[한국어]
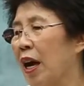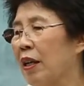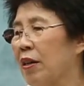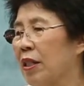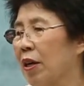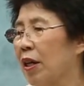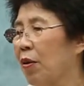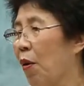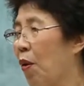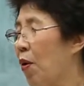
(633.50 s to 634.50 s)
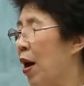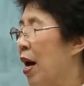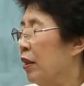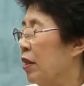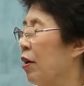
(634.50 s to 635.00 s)
개켜져 있고
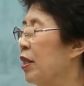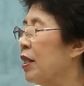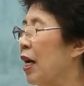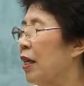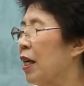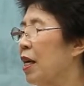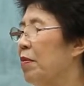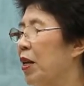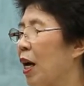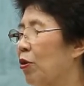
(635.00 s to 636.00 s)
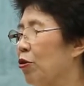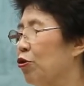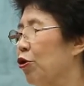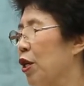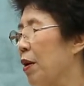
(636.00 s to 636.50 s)
천사는 이미라도
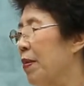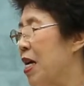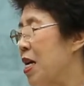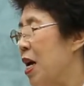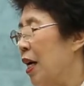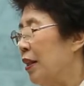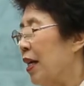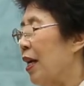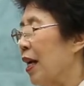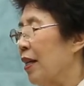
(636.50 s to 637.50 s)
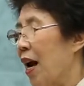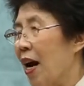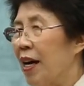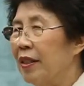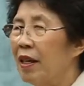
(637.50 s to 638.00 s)
주님이 살아
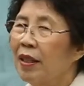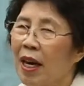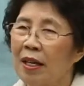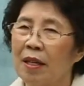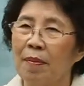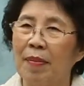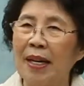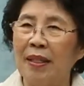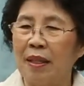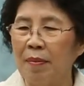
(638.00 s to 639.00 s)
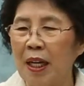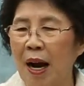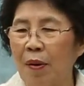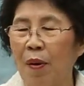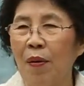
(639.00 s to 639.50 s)
나가셨다라는 말씀을
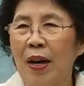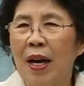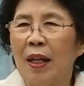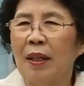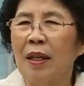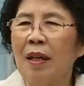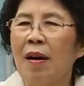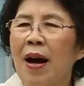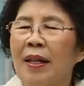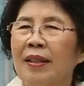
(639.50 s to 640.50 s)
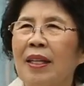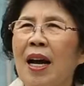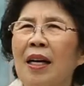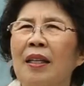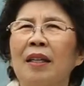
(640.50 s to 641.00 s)
하고 이러할
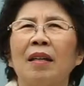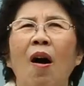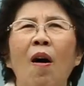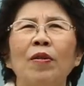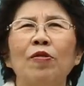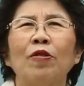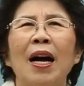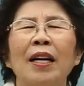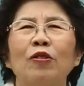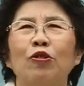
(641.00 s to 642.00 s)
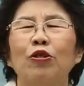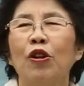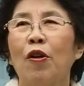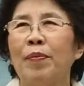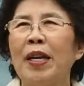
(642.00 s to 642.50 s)
때 그 거룩한
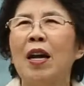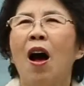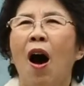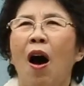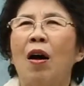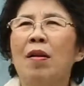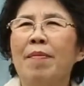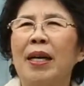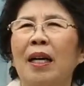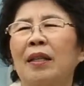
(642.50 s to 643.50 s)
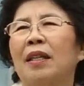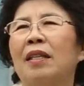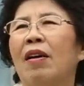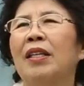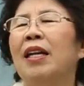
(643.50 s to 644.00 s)
두려움이 얼마나
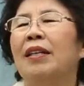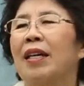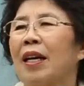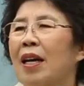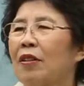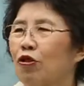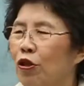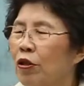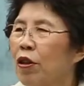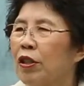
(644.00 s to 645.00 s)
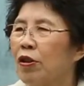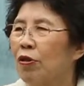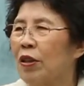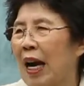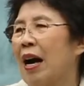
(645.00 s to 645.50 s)
그 여인네들에게
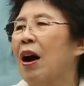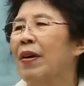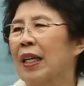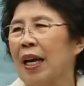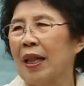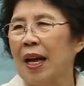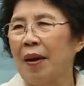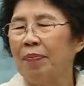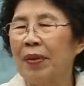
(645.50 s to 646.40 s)
충격적으로 다가왔겠나.